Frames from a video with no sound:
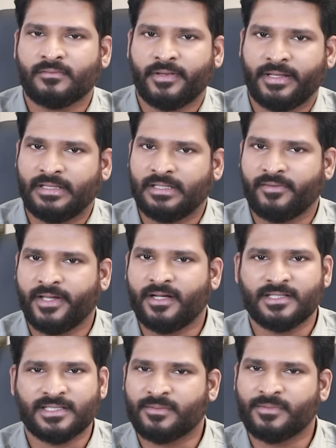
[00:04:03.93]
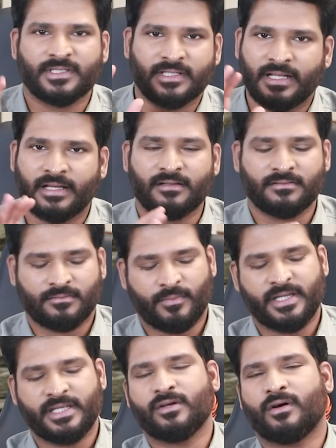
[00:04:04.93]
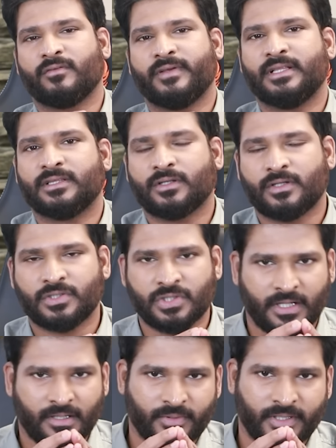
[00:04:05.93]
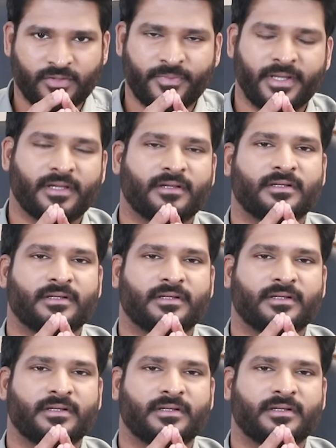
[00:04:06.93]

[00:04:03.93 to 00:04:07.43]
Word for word: வேறு எந்த வகையிலும் டிஸ்டர்பன்ஸ் இல்லை மணி ஆர் வெல்த் ஆர் ஜாப் எதுவுமே